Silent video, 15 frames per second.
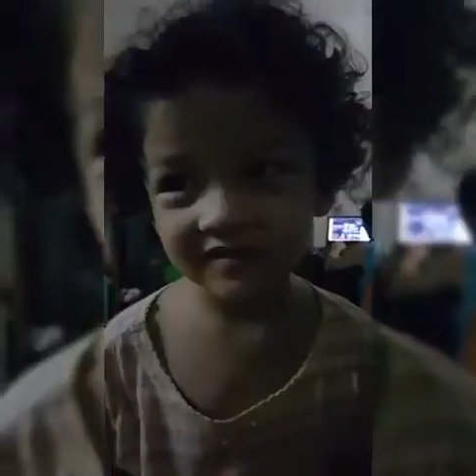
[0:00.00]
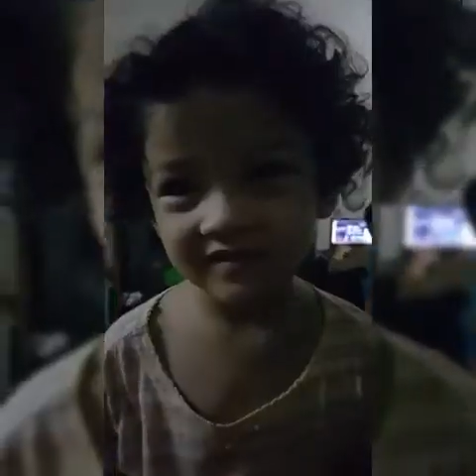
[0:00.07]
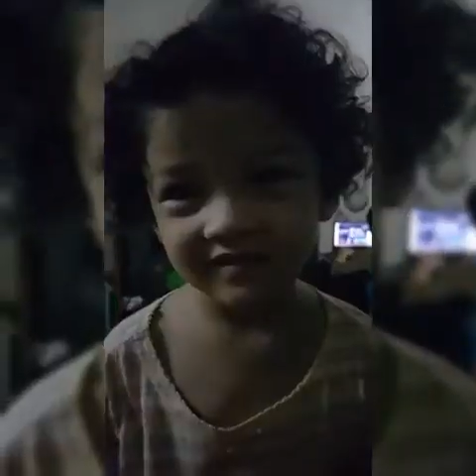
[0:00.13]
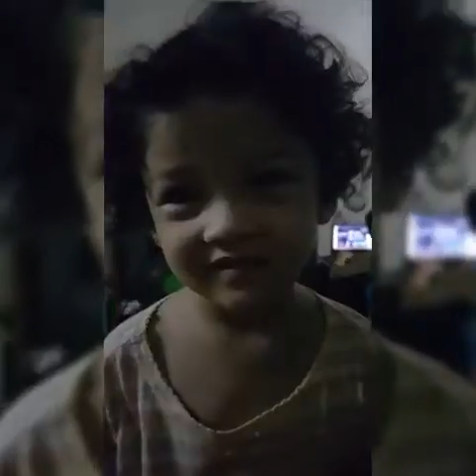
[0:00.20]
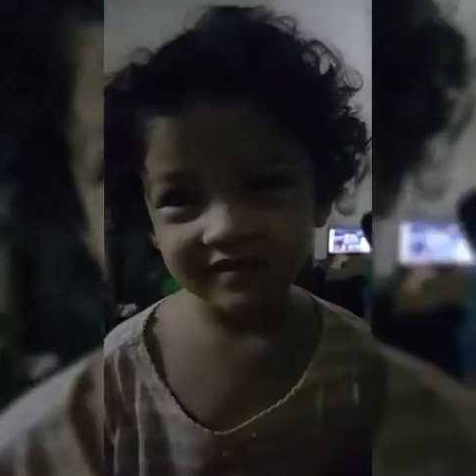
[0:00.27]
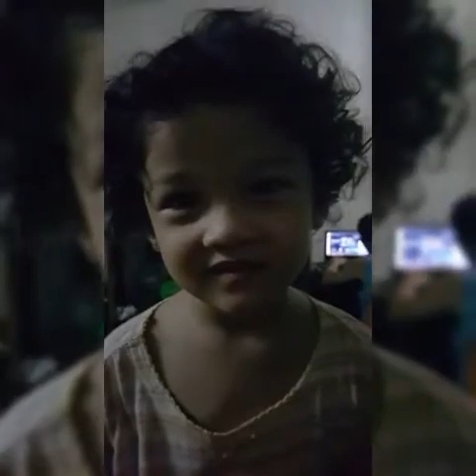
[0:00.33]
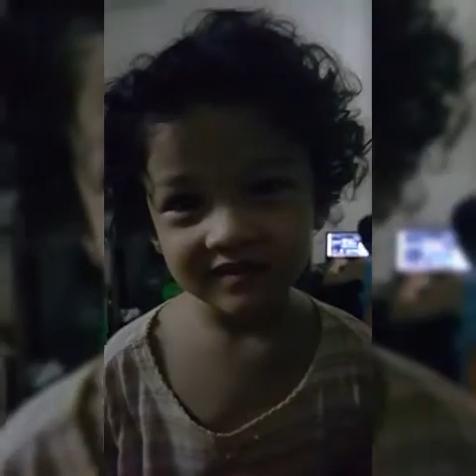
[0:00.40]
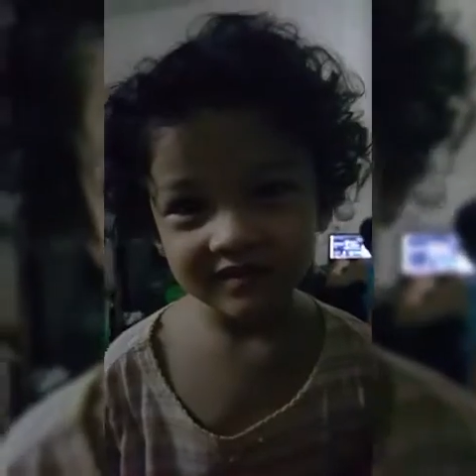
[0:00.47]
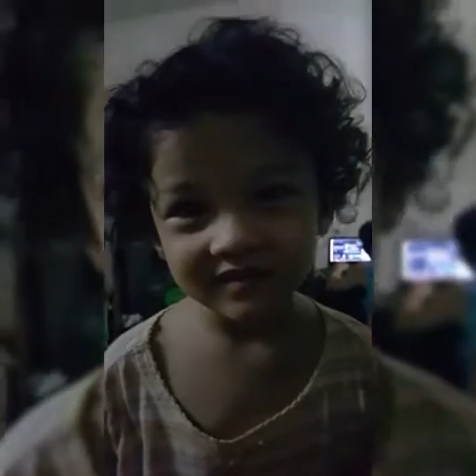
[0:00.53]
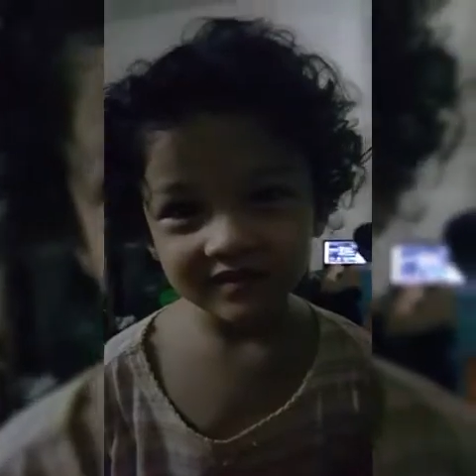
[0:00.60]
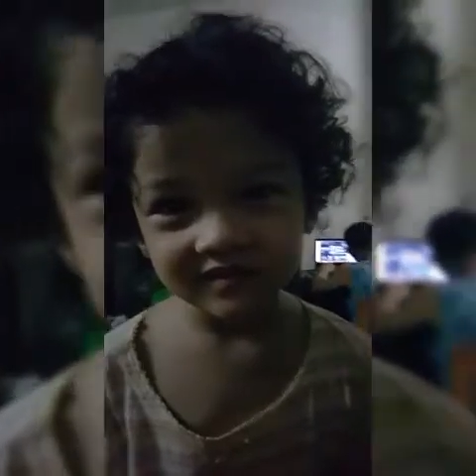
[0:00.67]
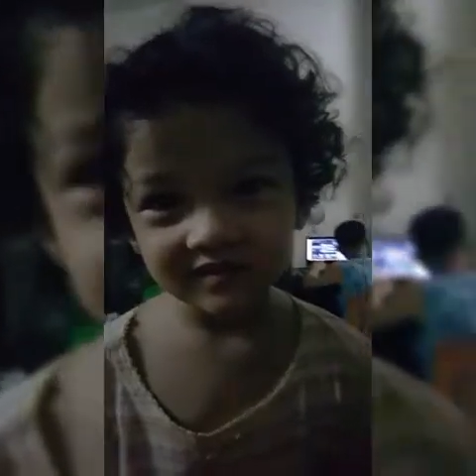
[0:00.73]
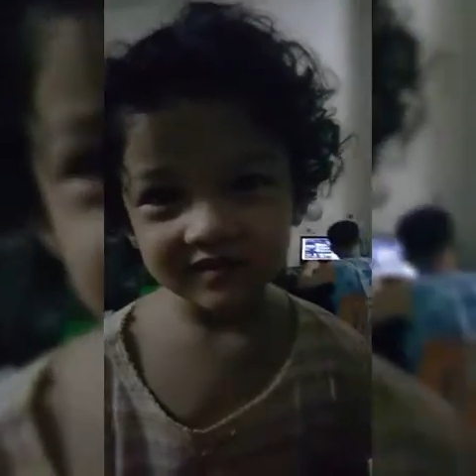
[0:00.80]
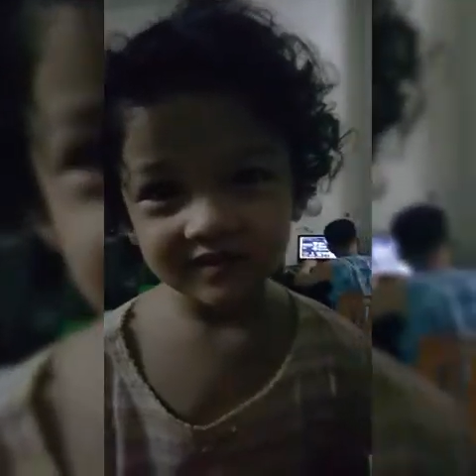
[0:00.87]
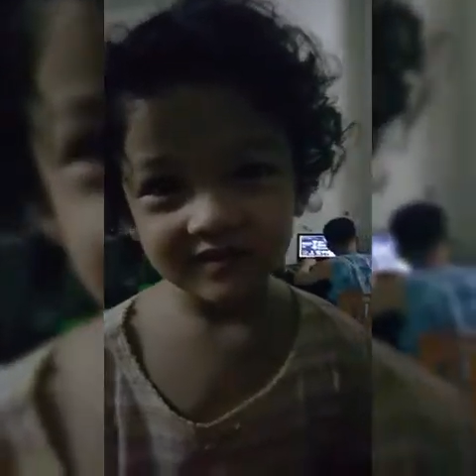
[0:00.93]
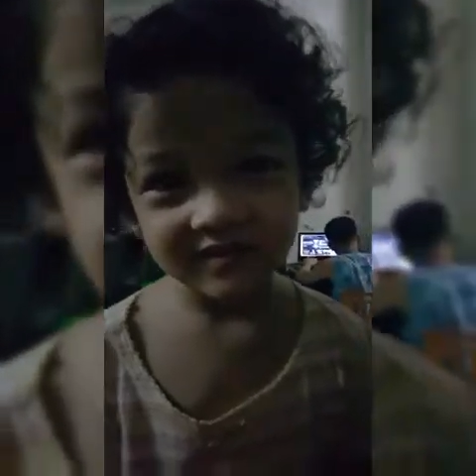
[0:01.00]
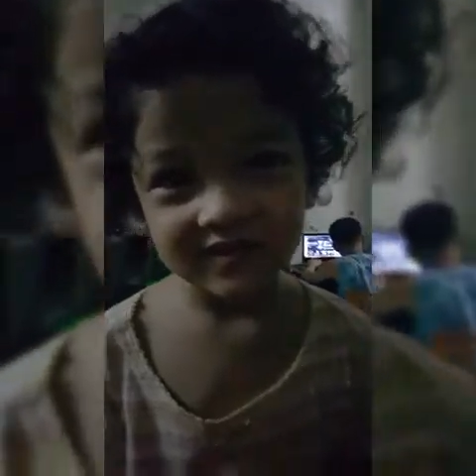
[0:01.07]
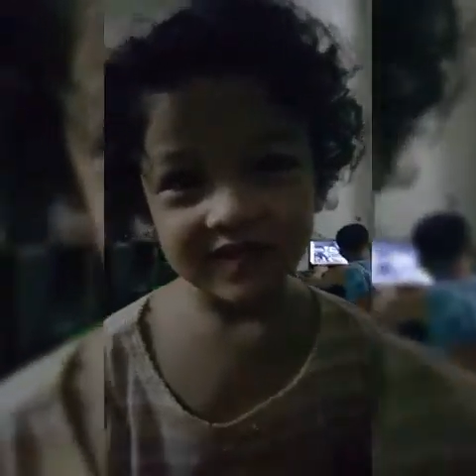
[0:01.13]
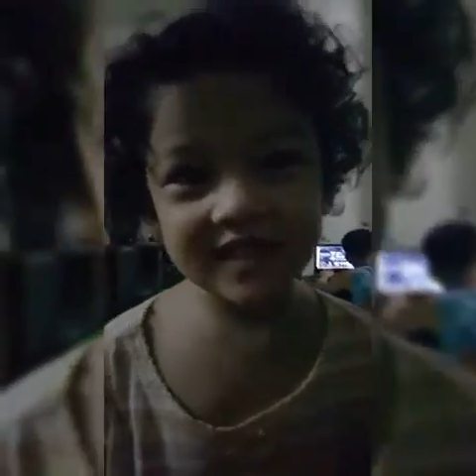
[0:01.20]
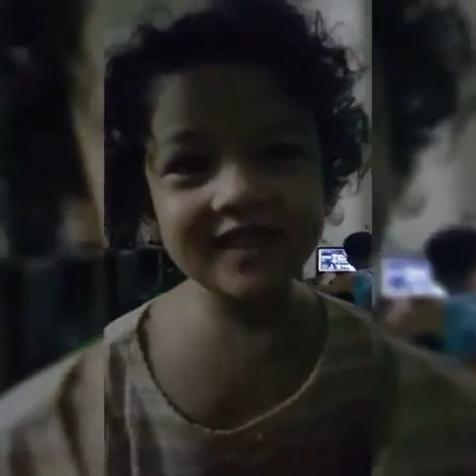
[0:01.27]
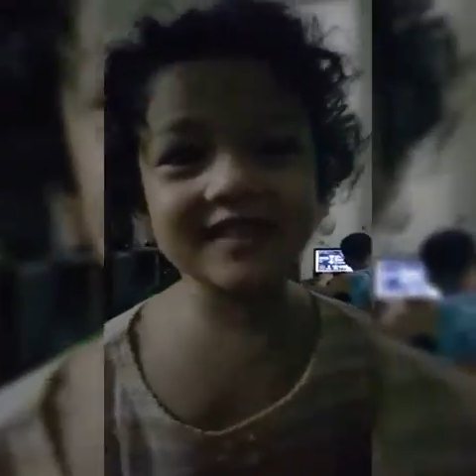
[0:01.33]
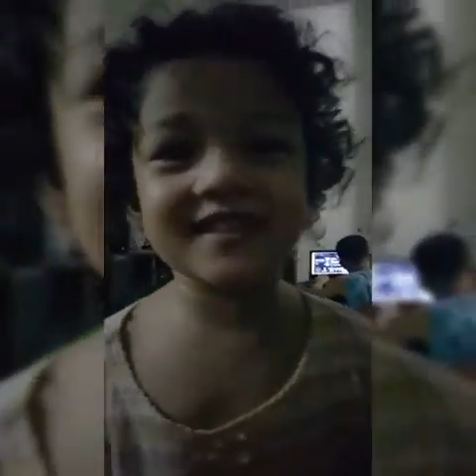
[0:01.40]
Sino ka? Si